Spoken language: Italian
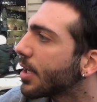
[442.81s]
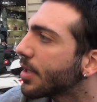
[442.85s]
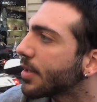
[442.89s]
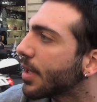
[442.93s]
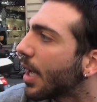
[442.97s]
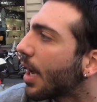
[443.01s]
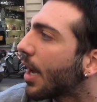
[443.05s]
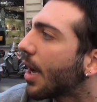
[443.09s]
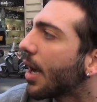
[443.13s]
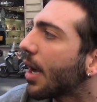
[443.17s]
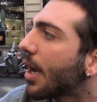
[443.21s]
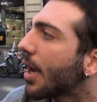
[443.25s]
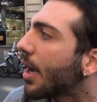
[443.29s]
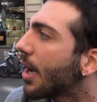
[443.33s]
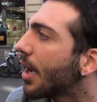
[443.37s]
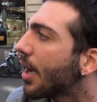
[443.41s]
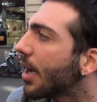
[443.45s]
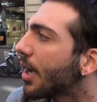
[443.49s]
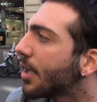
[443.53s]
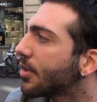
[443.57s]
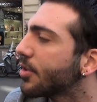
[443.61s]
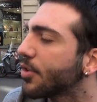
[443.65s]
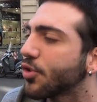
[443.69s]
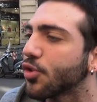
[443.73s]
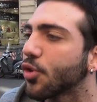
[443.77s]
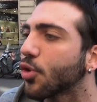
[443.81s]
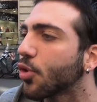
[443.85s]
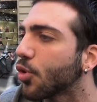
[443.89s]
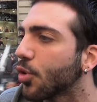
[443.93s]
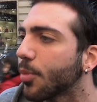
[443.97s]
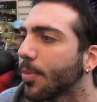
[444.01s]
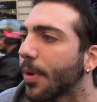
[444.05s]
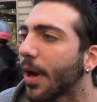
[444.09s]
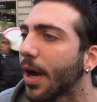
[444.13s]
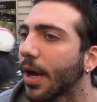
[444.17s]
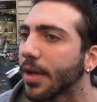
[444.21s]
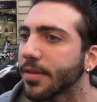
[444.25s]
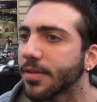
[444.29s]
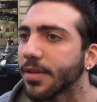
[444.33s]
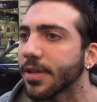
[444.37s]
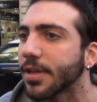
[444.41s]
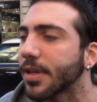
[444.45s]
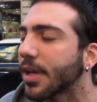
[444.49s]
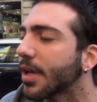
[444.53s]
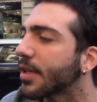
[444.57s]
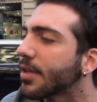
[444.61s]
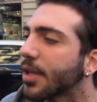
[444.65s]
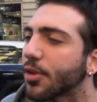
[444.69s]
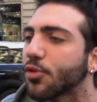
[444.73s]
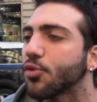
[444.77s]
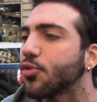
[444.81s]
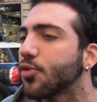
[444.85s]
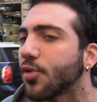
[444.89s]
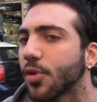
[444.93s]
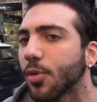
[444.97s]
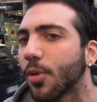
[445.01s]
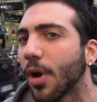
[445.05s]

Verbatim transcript: da disoccupati e da tutti